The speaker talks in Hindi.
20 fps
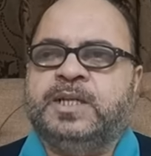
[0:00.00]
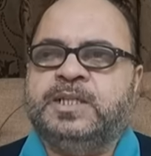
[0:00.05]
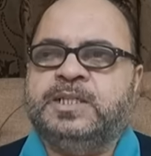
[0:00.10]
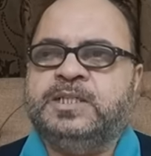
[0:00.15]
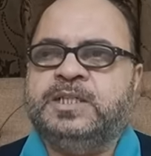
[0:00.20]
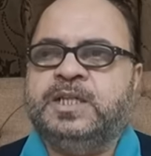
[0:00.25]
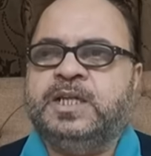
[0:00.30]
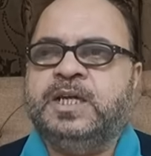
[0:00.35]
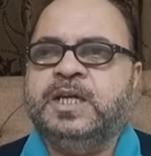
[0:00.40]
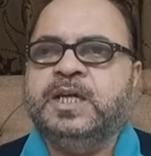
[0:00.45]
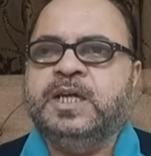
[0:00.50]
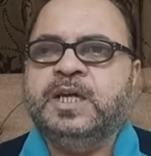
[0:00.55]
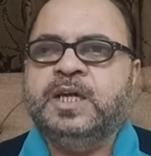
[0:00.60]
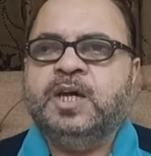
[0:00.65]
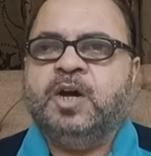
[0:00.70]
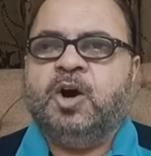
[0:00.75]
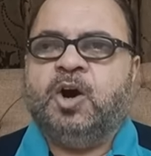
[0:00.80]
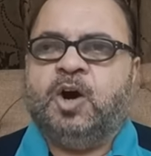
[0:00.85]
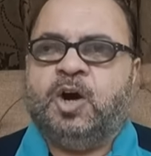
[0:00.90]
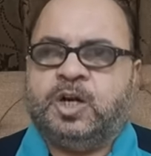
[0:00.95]
कर लीजिए
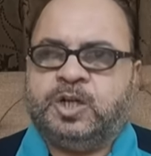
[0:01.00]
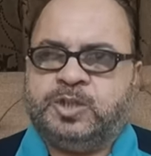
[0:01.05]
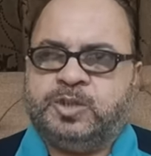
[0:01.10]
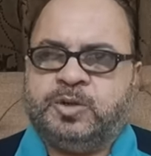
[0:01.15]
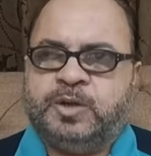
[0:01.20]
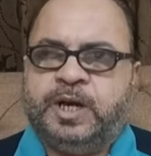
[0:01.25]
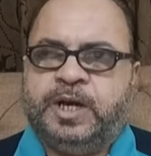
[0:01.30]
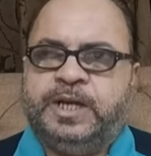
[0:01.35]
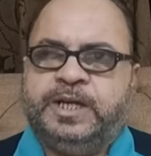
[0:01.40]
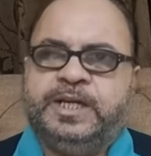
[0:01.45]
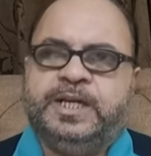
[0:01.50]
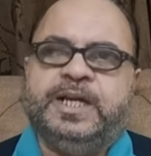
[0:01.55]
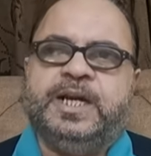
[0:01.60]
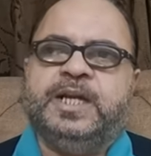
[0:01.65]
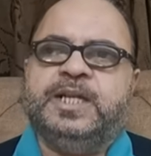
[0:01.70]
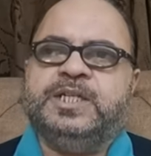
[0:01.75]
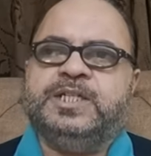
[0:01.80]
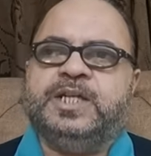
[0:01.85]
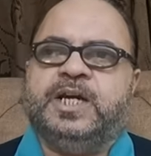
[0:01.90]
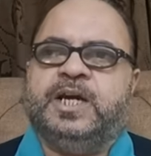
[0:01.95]
और जो घंटी
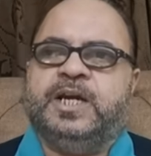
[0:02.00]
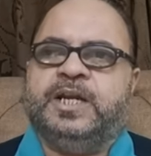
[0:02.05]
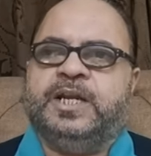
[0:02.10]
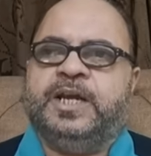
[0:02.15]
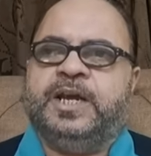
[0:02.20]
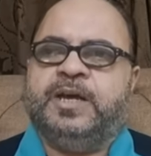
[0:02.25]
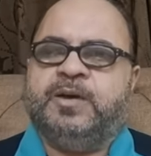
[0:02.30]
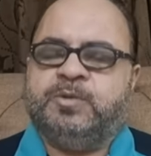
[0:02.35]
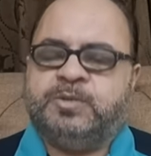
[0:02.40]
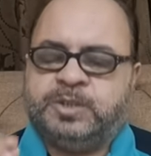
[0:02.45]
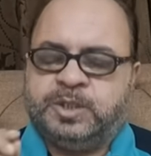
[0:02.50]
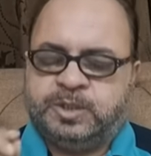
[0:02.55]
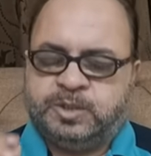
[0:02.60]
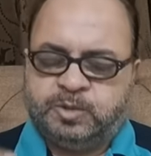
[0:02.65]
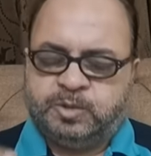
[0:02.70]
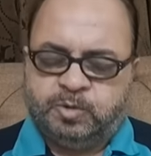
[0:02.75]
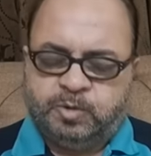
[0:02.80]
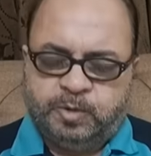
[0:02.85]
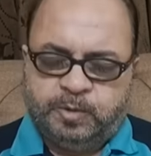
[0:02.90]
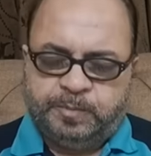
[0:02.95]
का निशान है उसे
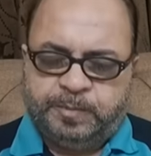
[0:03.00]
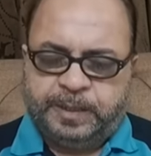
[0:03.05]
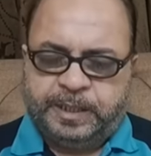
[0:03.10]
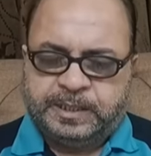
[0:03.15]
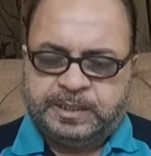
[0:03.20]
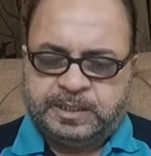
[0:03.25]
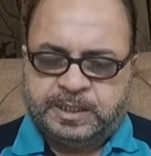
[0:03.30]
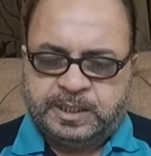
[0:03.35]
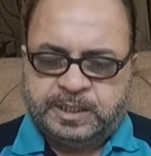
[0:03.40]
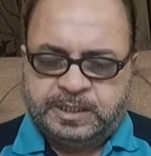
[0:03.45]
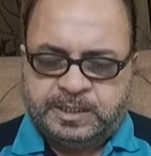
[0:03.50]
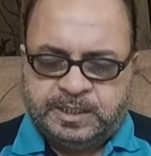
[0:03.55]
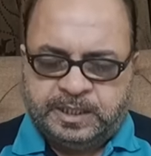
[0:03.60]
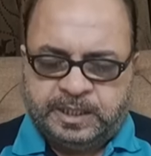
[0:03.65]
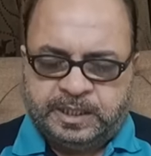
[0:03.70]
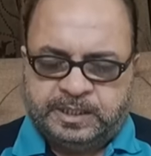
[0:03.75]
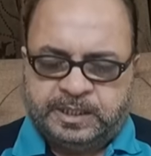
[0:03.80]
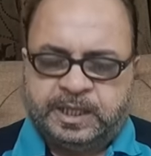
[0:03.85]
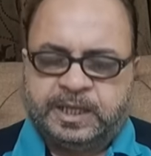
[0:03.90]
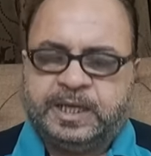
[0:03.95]
ज़रूर प्रेस
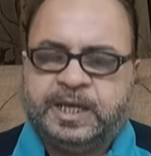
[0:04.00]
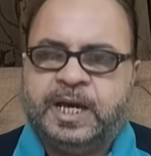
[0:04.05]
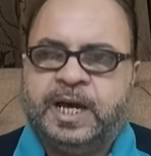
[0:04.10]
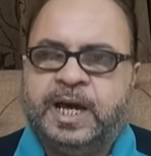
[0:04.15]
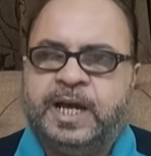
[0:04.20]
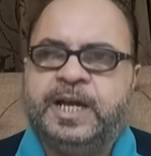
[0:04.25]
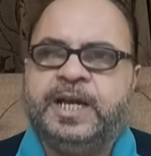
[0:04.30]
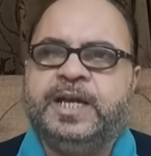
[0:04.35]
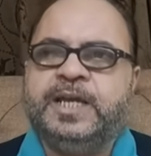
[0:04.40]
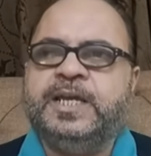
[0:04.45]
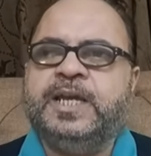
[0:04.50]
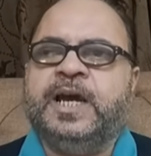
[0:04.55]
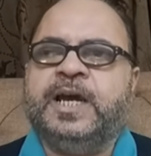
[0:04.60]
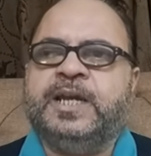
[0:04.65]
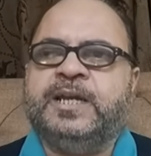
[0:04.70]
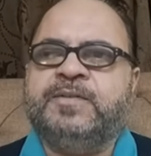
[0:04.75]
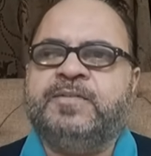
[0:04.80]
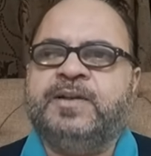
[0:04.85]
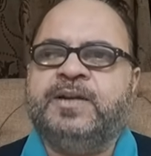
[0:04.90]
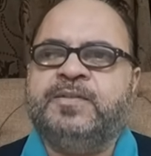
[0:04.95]
कीजिए ताकि हर नई
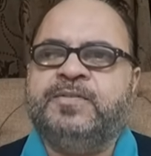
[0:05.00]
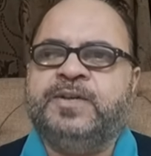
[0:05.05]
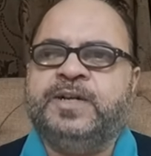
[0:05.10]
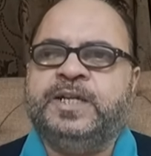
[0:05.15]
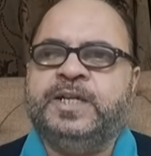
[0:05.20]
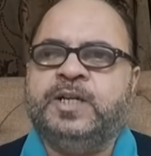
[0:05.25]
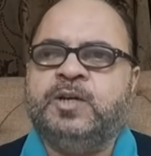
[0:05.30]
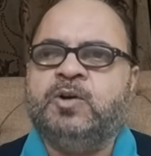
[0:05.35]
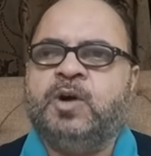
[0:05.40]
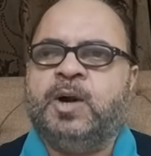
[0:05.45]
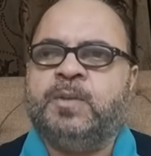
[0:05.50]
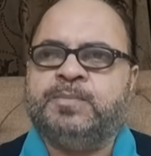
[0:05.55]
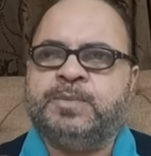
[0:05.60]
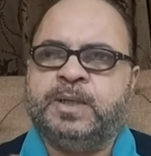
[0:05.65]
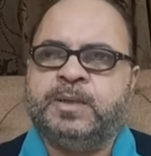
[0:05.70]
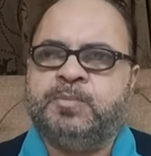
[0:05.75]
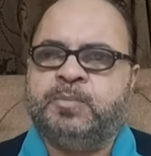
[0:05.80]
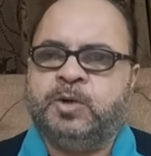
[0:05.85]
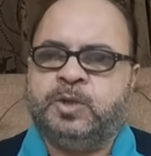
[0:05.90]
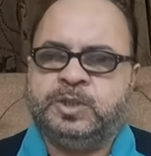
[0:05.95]
आने वाली वीडियो आप
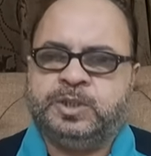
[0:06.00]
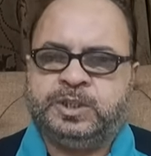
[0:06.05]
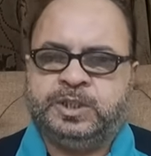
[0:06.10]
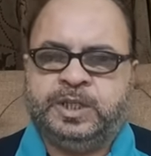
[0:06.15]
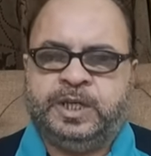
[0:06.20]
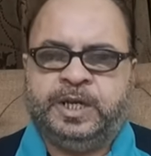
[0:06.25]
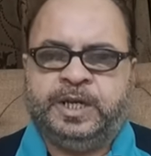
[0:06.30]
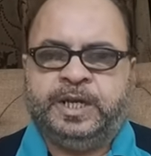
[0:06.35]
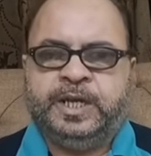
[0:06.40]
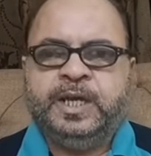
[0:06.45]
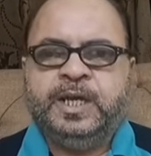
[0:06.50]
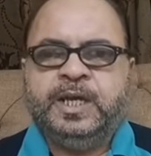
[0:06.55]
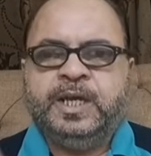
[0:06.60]
तक पहुंचती रहे